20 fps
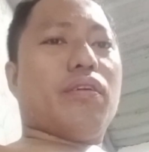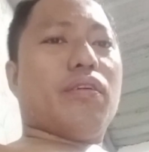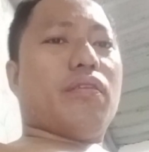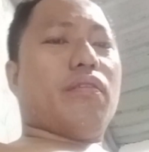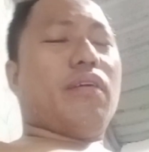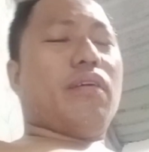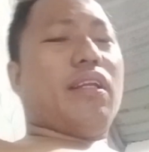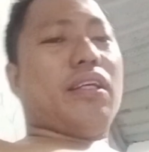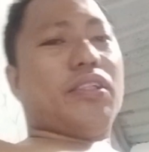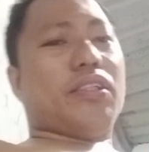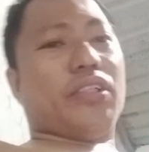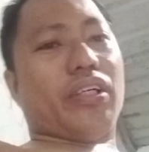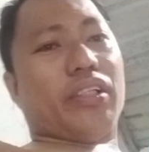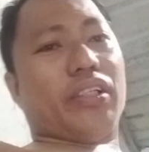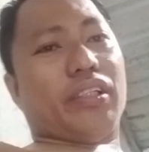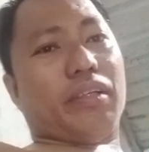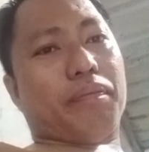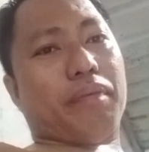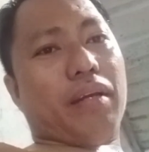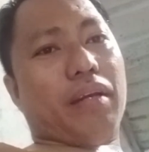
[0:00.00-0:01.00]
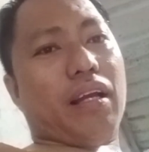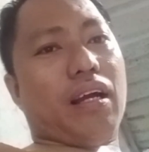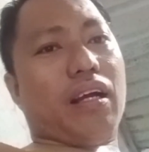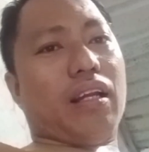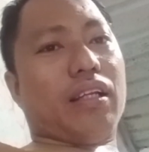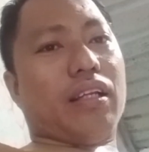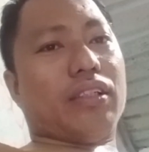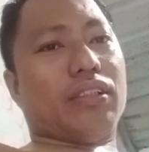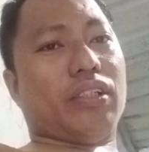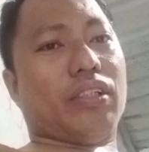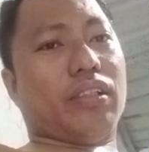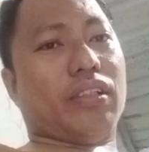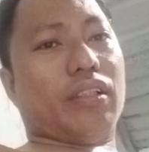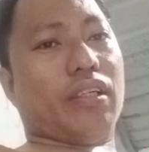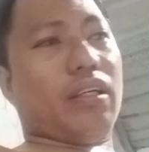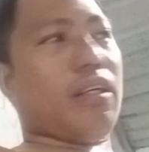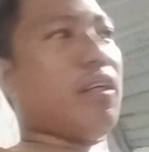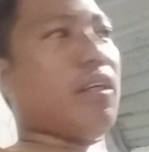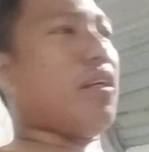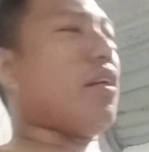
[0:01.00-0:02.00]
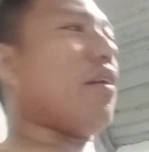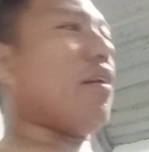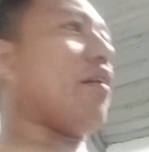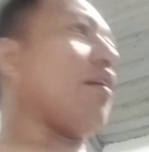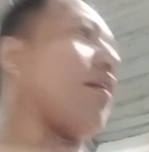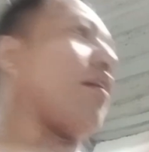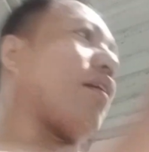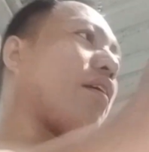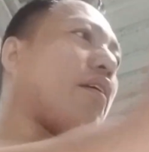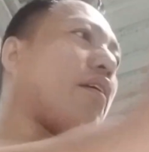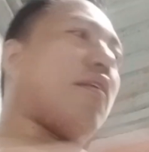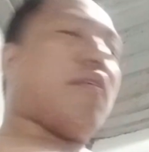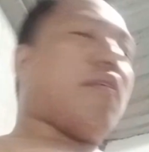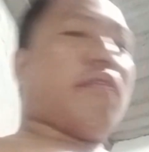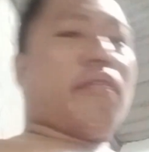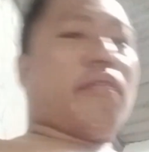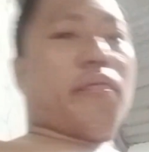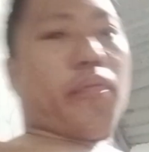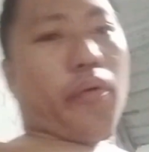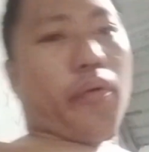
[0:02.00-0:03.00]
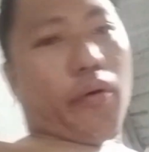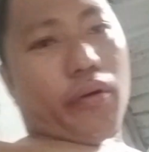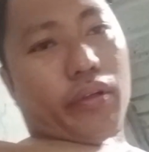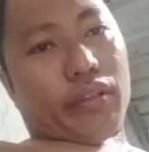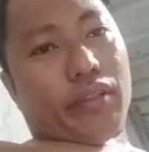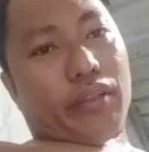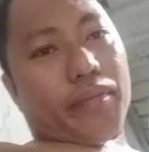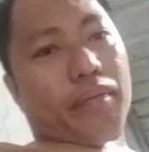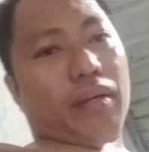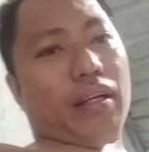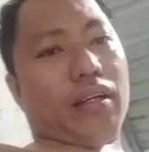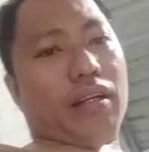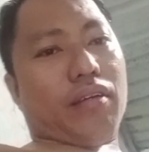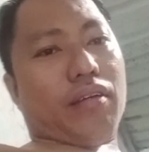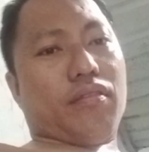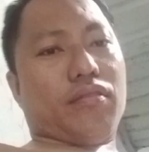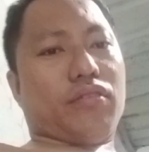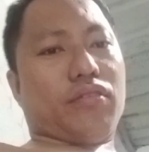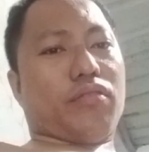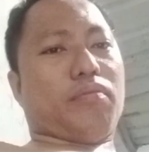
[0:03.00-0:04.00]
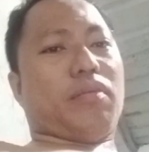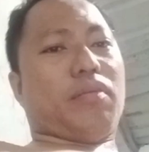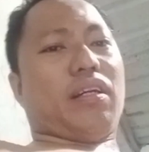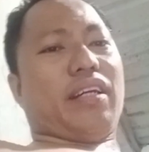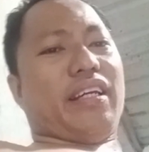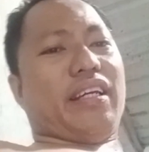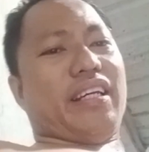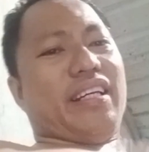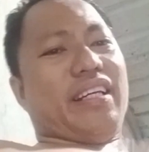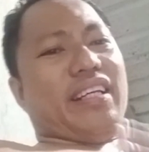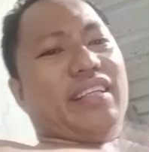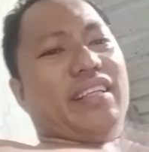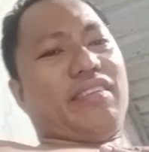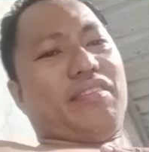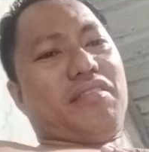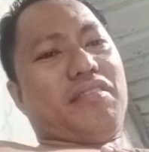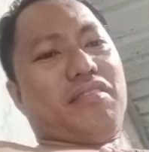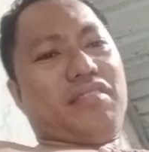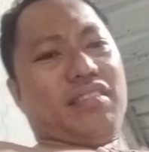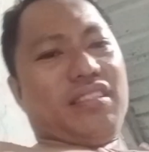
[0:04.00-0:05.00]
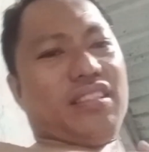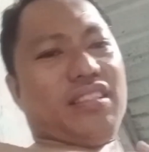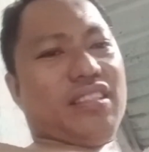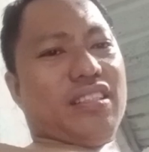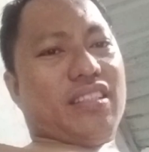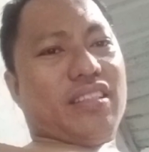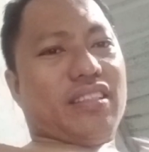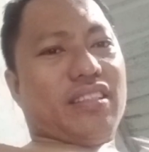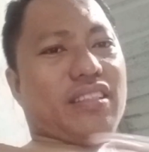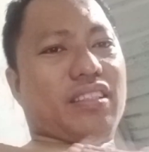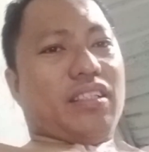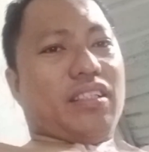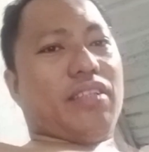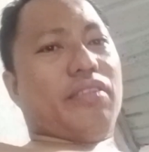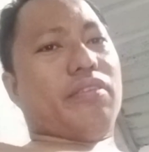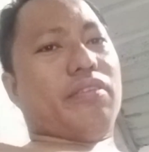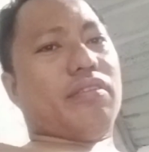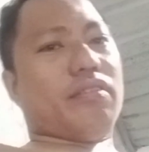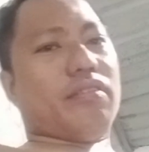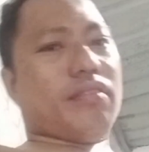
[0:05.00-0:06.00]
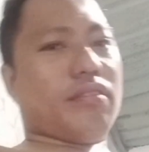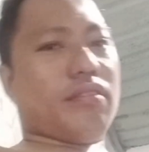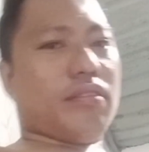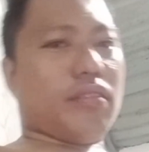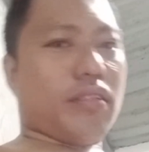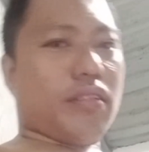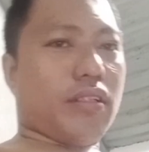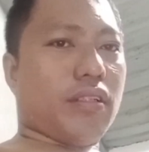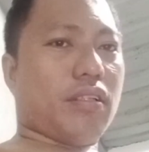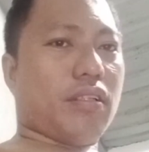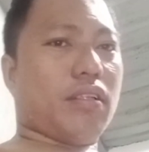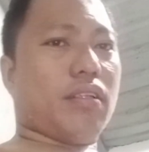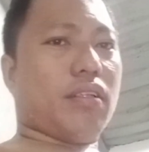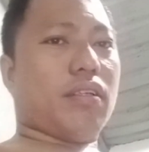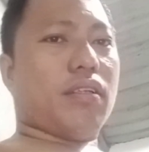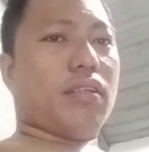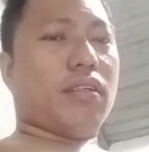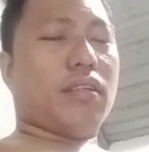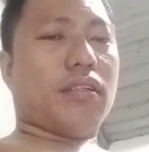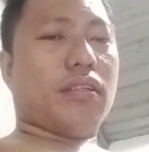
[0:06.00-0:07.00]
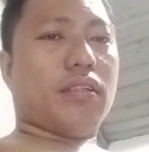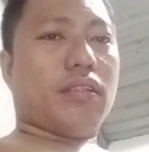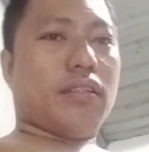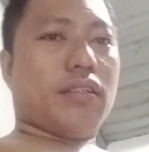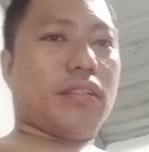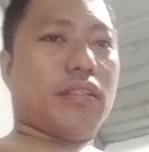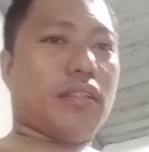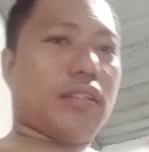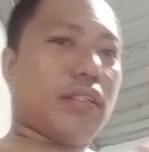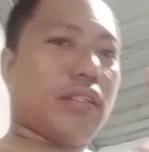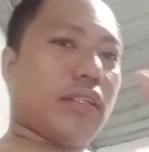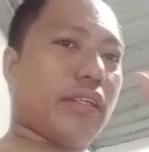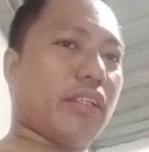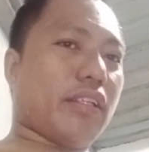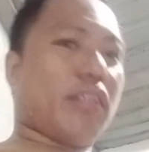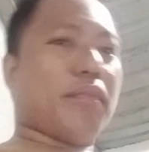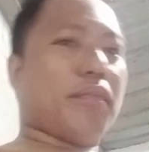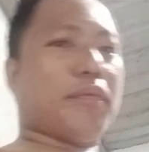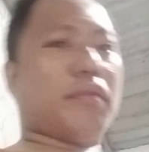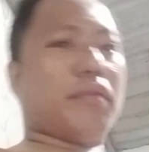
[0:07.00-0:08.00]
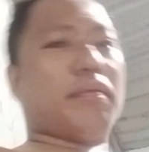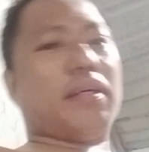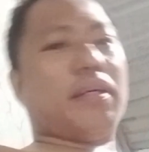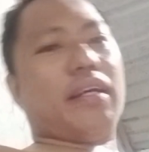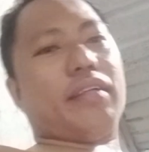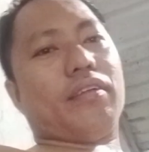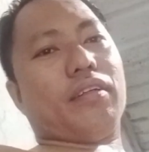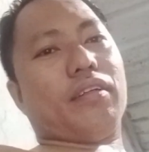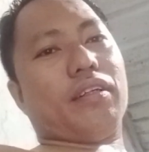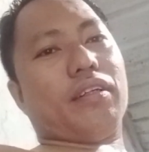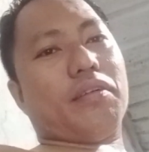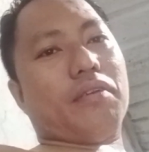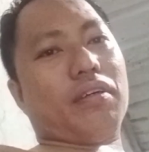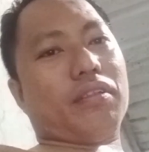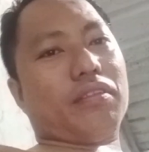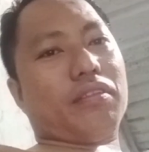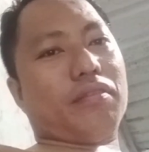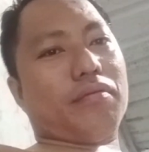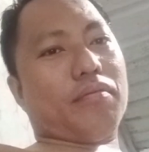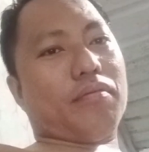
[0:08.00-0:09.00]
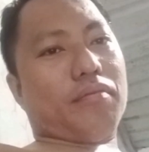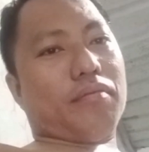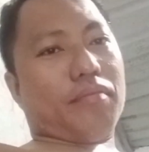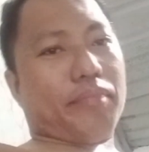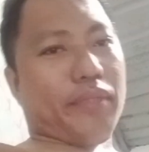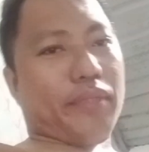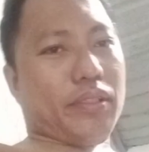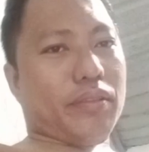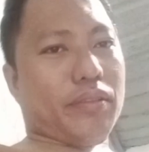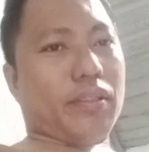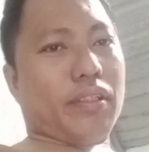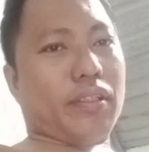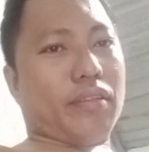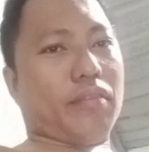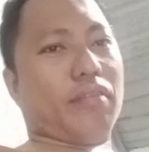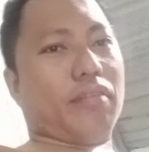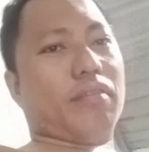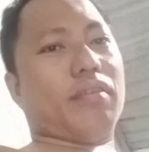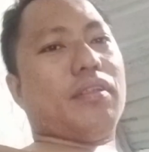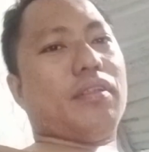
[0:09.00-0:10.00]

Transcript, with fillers: O, alas 7 pa lang, alas 7.40 pa lang, no? Oh. Sobrang init, oh. Tingnan nyo. Uh, ah, ito po mga idol, ginawa ko tong video na to.